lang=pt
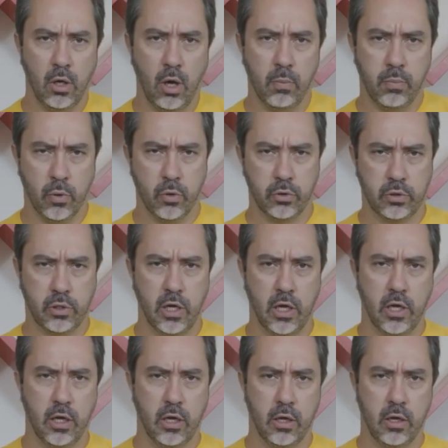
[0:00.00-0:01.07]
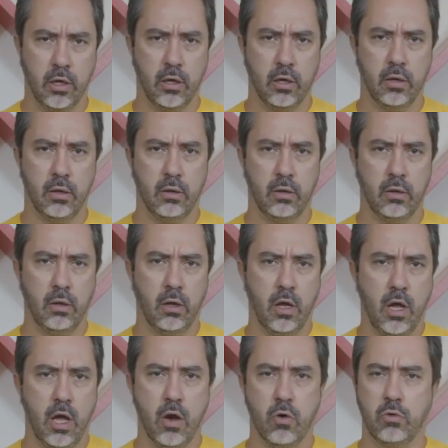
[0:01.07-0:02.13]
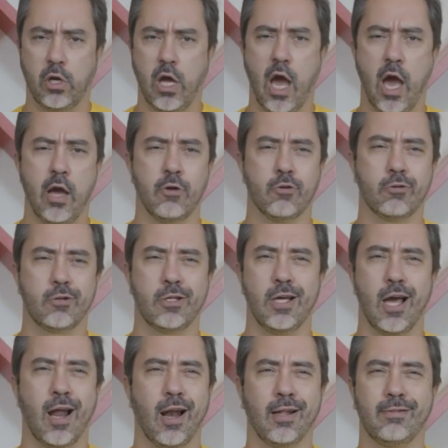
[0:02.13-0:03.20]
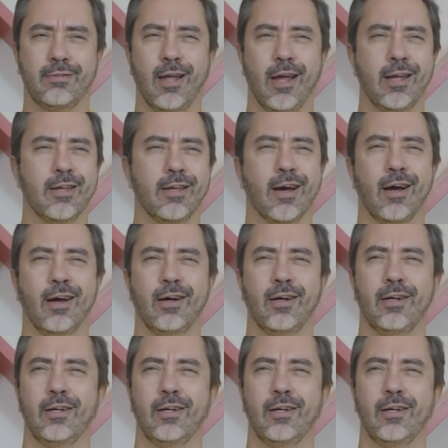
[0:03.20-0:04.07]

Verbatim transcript: porque eu quero que ela tenha